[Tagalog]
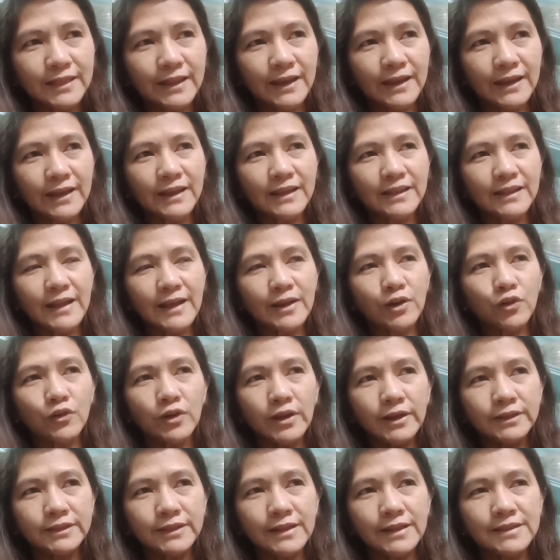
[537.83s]
Then, I
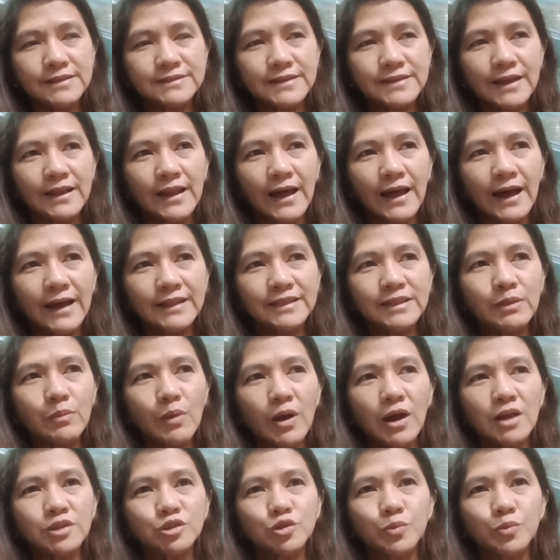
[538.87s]
collected sa lahat ng mga